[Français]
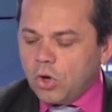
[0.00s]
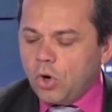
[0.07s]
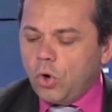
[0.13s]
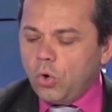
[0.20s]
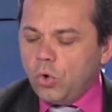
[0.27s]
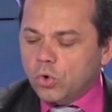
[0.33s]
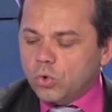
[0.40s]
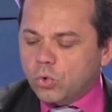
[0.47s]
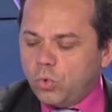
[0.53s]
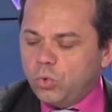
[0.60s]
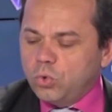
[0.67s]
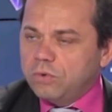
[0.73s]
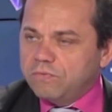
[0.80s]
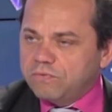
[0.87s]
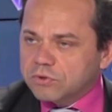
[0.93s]
Le
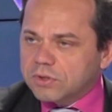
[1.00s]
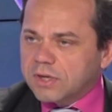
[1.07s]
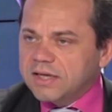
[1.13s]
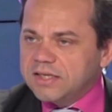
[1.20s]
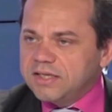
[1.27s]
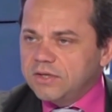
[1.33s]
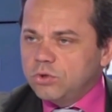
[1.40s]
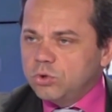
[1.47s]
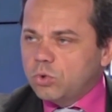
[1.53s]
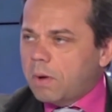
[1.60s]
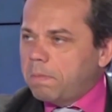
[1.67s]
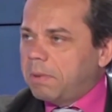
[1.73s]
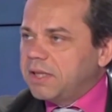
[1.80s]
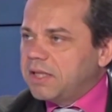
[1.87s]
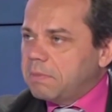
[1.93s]
coût de votre crédit ne
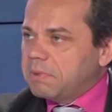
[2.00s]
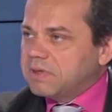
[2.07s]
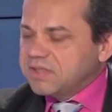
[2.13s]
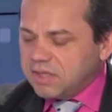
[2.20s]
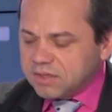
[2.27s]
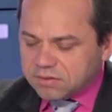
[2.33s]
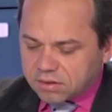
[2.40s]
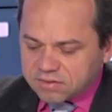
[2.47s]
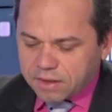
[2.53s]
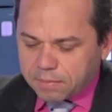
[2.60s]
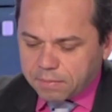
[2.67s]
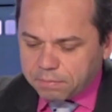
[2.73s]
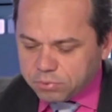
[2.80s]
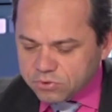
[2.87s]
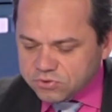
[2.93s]
doit pas dépasser
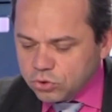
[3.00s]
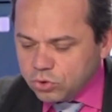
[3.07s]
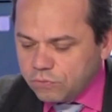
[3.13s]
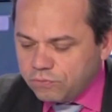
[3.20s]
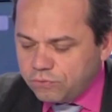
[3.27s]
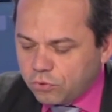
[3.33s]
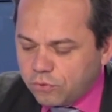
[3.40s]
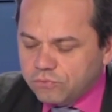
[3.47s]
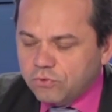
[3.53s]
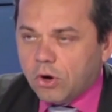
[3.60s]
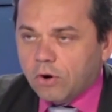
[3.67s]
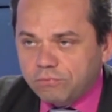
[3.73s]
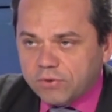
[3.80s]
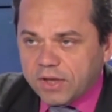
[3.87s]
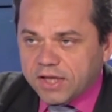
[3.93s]
35% de vos revenus.
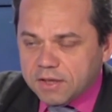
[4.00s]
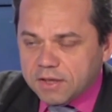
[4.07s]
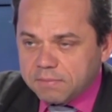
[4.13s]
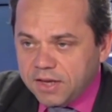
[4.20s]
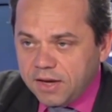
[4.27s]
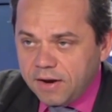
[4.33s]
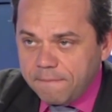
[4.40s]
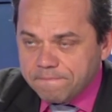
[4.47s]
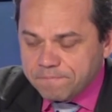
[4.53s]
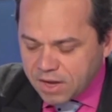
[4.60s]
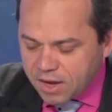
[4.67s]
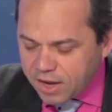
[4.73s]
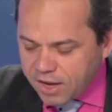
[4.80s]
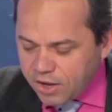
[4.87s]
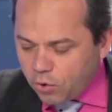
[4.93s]
Alors vous gagnez 1000
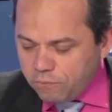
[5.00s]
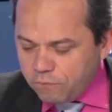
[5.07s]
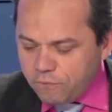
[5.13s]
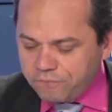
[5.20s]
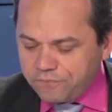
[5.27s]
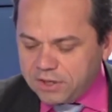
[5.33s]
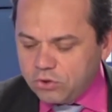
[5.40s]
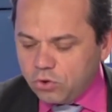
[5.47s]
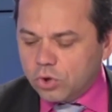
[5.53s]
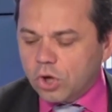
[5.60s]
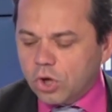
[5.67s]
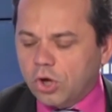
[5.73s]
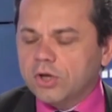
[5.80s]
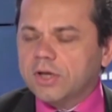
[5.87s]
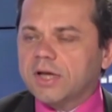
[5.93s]
et on vous file donc
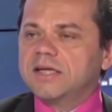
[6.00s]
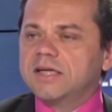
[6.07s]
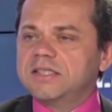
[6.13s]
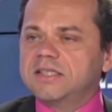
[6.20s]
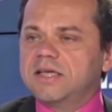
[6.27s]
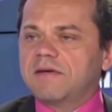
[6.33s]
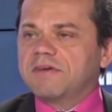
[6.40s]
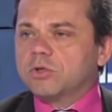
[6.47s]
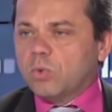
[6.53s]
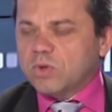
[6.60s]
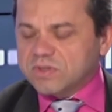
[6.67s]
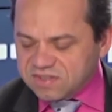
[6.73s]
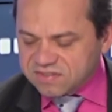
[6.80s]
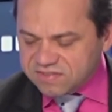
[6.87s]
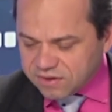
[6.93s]
un crédit avec
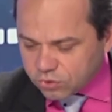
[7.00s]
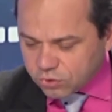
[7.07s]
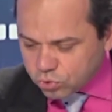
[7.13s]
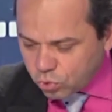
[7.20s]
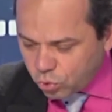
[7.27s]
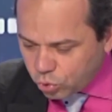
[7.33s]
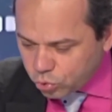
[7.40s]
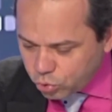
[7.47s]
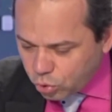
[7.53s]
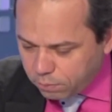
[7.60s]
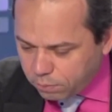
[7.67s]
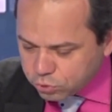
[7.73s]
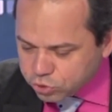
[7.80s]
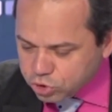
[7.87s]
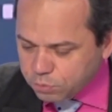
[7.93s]
350 euros de
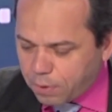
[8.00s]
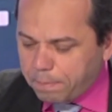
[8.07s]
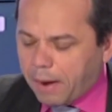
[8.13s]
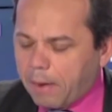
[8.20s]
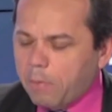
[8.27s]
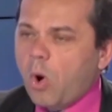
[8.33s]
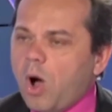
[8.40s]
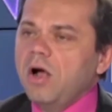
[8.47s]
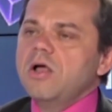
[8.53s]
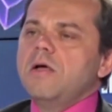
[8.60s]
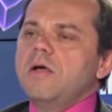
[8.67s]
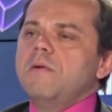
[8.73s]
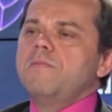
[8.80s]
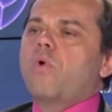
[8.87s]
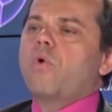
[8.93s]
remboursement par mois
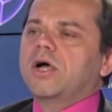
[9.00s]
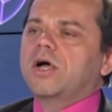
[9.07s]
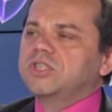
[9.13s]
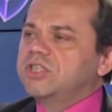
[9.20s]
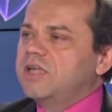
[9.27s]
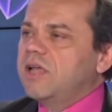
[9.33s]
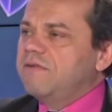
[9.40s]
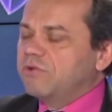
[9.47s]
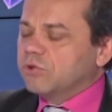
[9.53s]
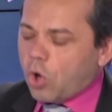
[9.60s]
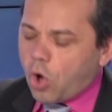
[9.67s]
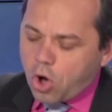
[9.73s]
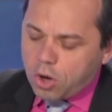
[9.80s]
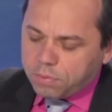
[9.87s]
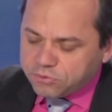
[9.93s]
pour acheter votre
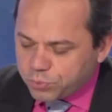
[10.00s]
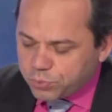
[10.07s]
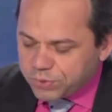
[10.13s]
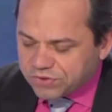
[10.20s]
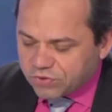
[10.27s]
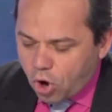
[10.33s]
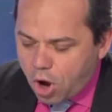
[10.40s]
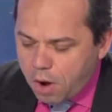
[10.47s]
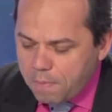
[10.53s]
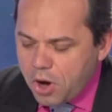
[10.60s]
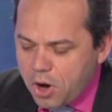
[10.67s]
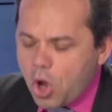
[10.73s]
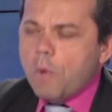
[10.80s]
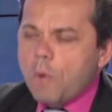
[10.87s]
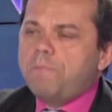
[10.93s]
Home Sweet Home.
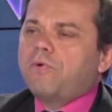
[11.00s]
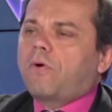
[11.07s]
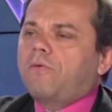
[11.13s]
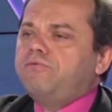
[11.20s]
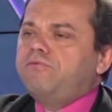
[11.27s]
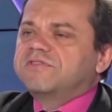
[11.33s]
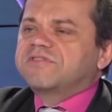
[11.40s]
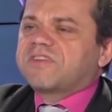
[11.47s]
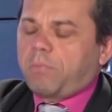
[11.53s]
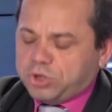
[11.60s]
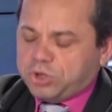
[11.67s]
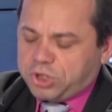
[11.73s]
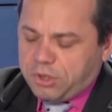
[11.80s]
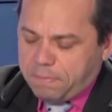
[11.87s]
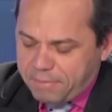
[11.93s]
Pour vous, c'est un
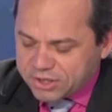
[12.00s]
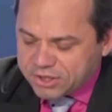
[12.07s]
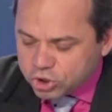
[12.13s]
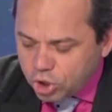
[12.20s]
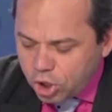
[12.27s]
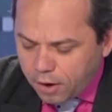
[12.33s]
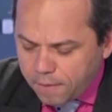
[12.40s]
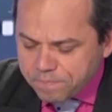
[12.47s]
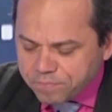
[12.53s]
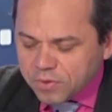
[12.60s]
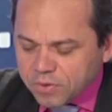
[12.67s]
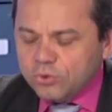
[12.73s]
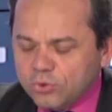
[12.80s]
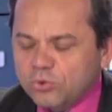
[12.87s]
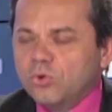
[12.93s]
projet majeur,
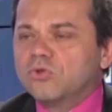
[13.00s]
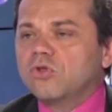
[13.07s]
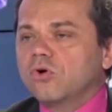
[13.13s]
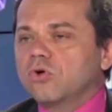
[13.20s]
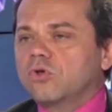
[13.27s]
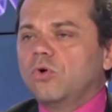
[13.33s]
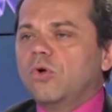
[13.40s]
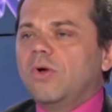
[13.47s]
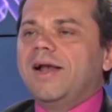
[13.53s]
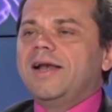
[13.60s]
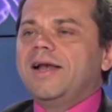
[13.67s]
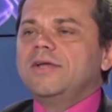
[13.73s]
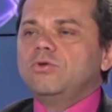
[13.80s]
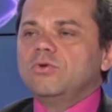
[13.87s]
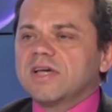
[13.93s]
d'autant que
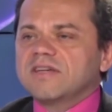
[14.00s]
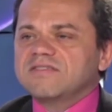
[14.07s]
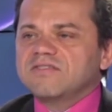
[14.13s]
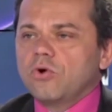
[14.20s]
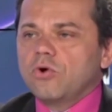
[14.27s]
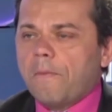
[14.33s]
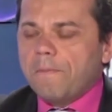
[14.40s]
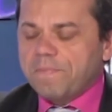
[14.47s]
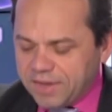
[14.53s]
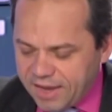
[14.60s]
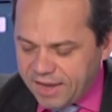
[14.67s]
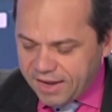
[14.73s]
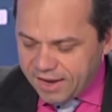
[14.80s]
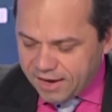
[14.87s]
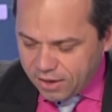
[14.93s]
l'éducation
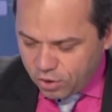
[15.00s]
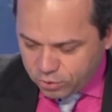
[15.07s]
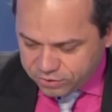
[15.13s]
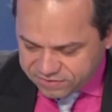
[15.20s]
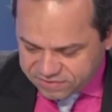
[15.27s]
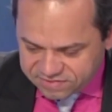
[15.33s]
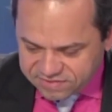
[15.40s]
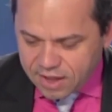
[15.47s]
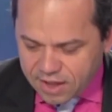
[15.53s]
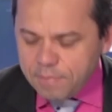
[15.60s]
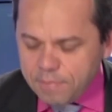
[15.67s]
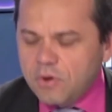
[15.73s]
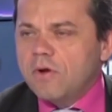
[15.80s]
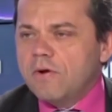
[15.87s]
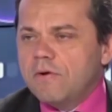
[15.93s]
et le système
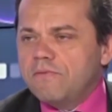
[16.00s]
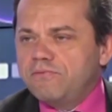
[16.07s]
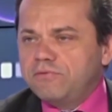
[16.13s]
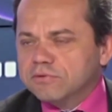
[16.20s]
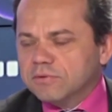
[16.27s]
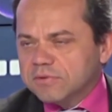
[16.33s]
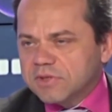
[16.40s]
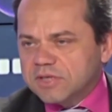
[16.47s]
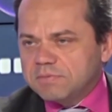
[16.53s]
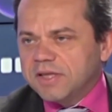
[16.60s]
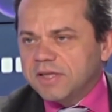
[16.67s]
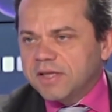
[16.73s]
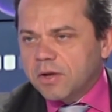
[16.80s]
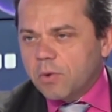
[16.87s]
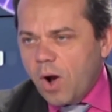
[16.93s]
vous ont
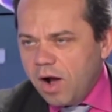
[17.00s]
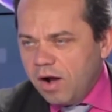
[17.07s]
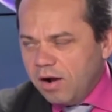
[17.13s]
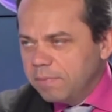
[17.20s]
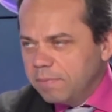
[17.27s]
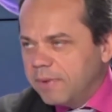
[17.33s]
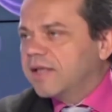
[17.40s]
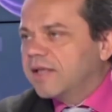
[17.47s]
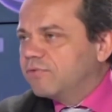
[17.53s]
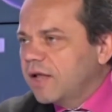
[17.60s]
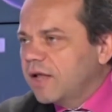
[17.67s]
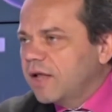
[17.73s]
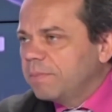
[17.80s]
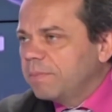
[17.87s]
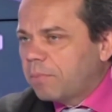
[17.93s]
expliqué quoi ben, Qu'il faut
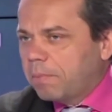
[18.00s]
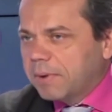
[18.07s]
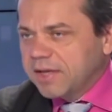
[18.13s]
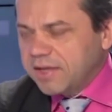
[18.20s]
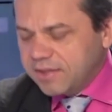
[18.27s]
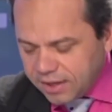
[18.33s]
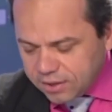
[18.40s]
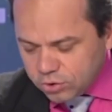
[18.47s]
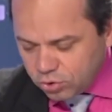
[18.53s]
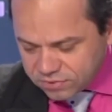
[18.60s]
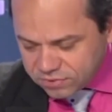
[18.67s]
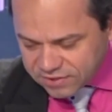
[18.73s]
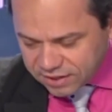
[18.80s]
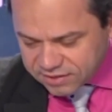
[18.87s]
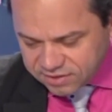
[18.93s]
être propriétaire de
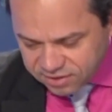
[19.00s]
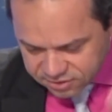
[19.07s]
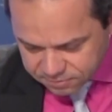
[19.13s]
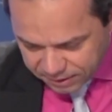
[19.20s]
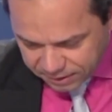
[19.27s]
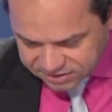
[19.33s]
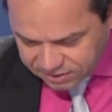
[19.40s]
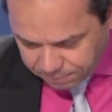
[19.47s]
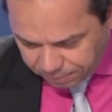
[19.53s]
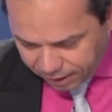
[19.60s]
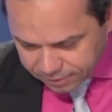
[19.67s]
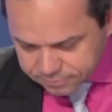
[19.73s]
sa résidence principale.